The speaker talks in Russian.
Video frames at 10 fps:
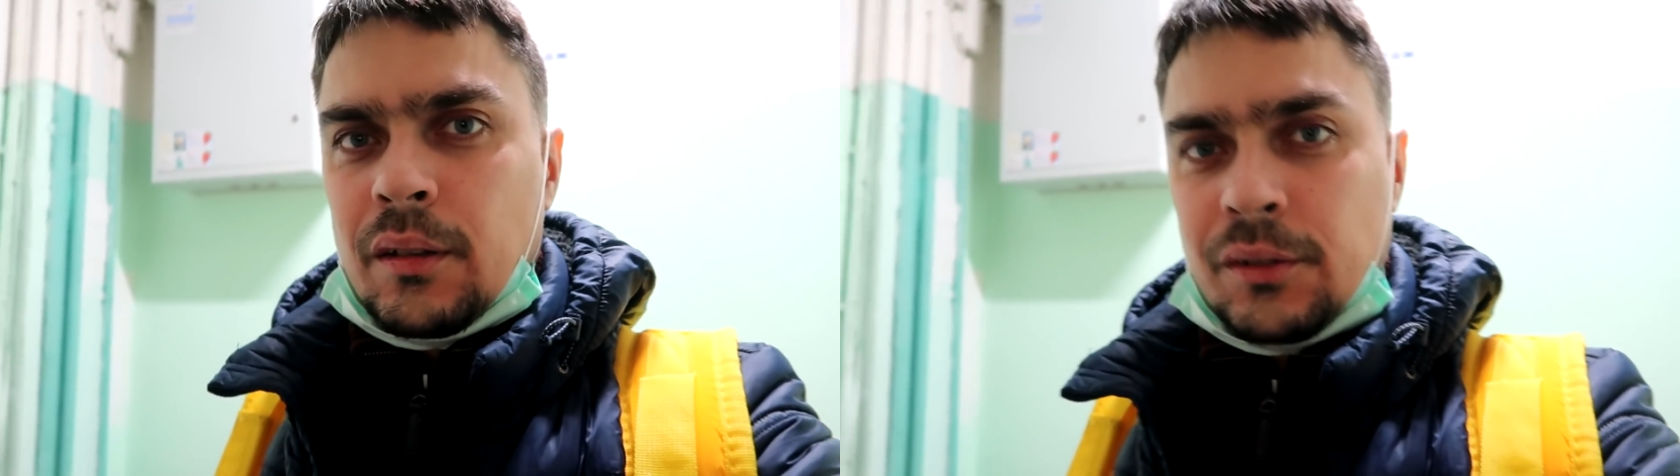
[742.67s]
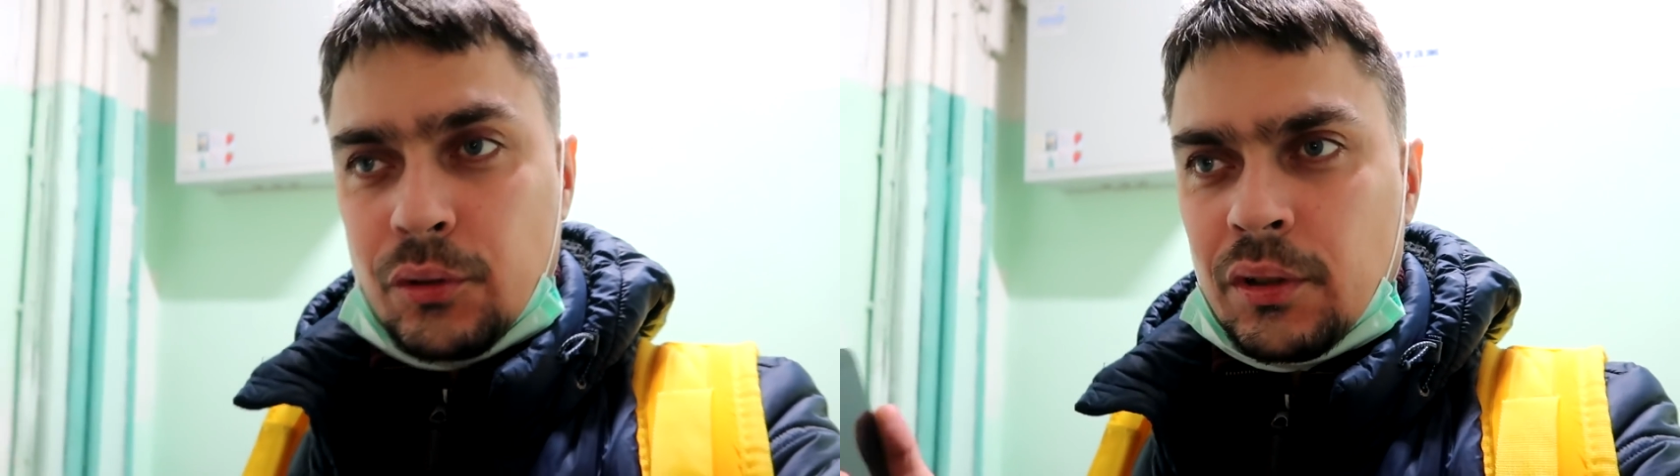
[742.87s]

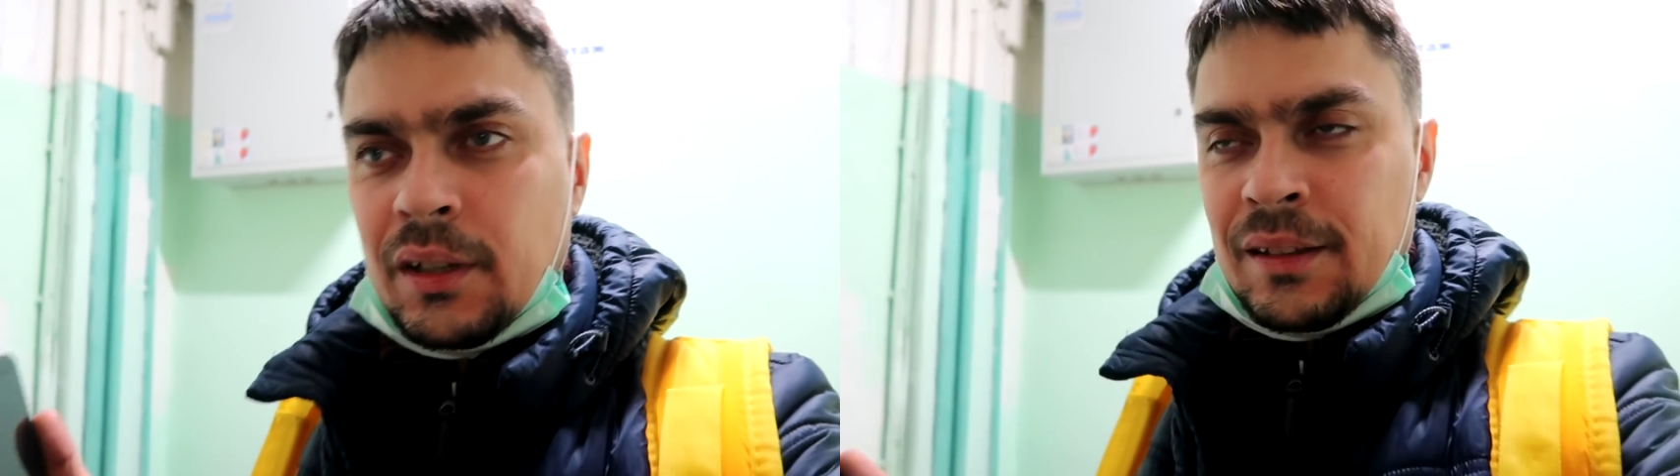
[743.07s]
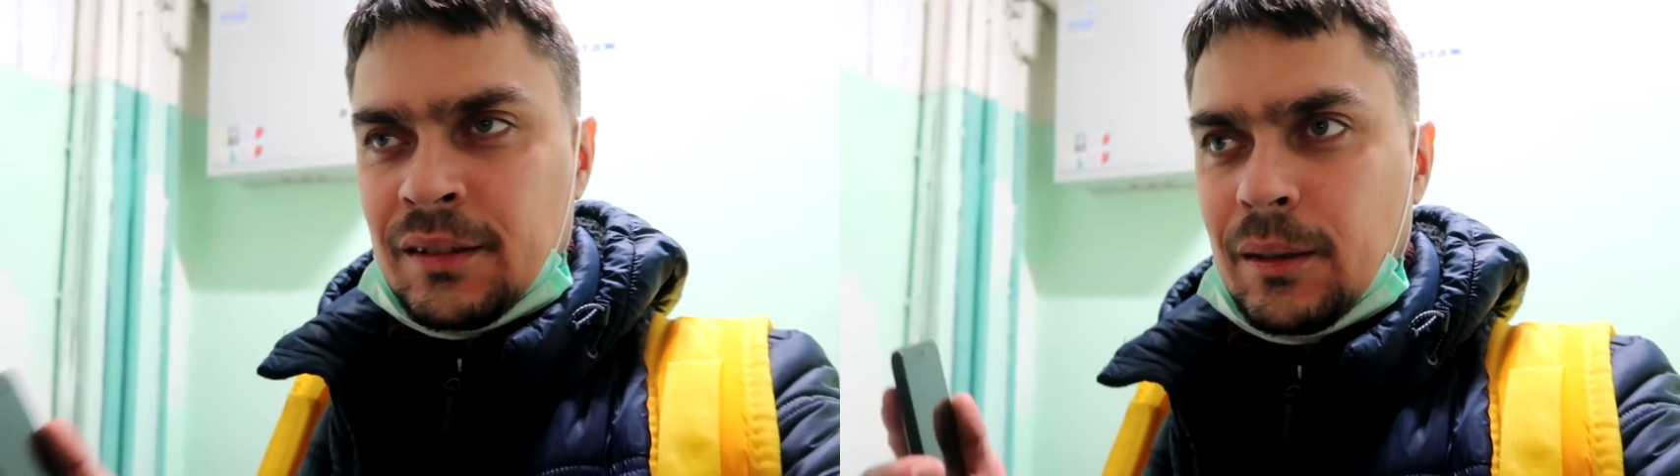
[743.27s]

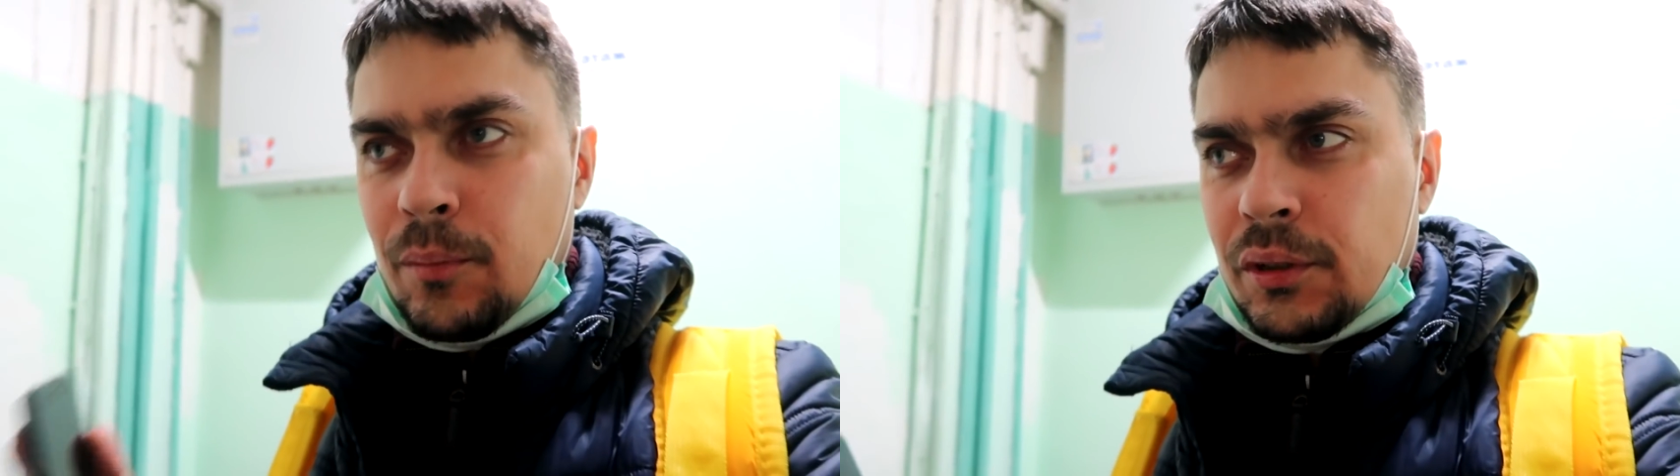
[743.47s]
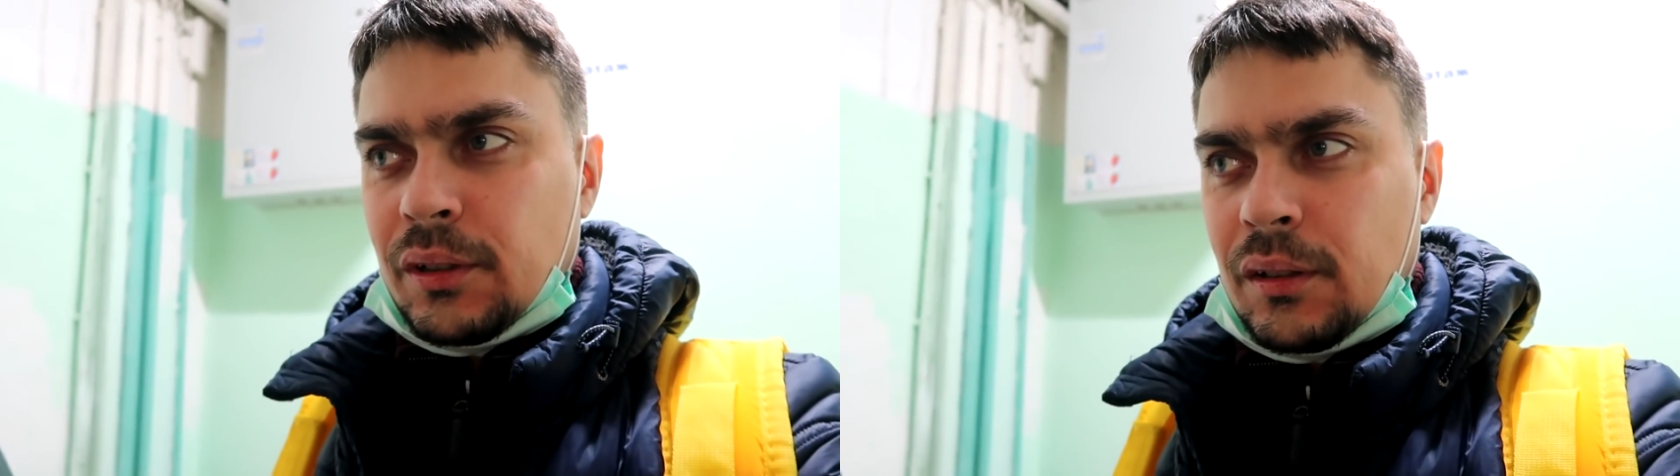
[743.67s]
сколько я
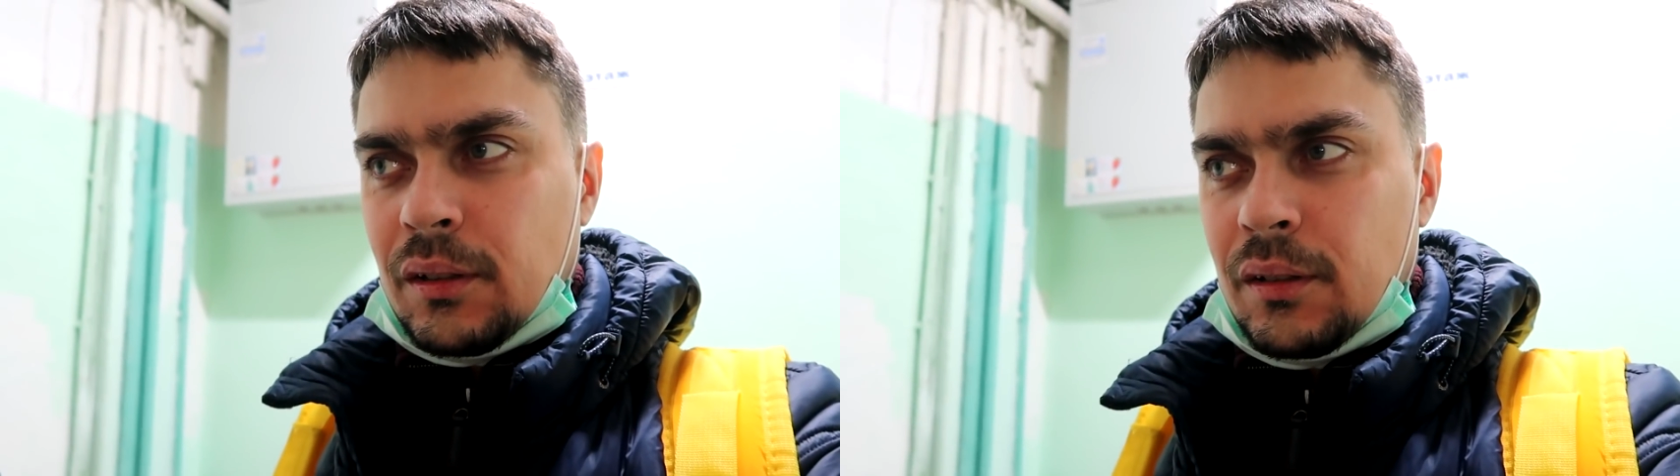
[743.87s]
заработал,